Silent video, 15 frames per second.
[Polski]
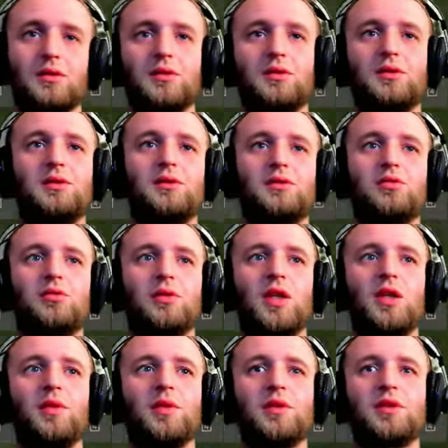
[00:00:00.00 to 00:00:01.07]
pod,
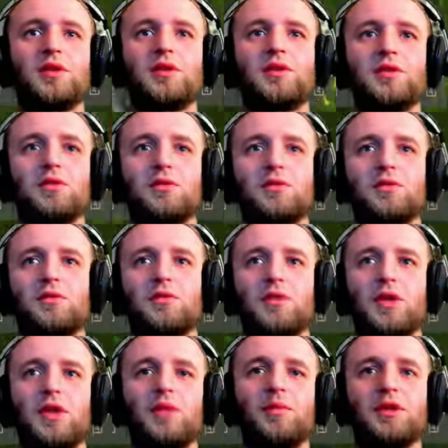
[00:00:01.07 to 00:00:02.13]
tutaj nie ma znaczników. Ciebie.
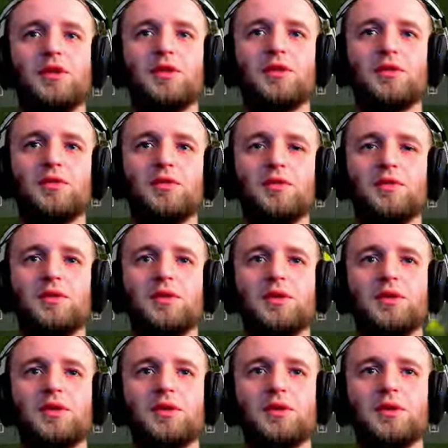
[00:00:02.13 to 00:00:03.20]
Tutaj nie ma znaczników.
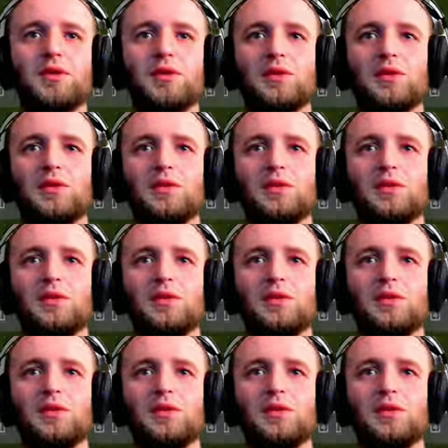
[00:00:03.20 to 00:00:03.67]
Wiem.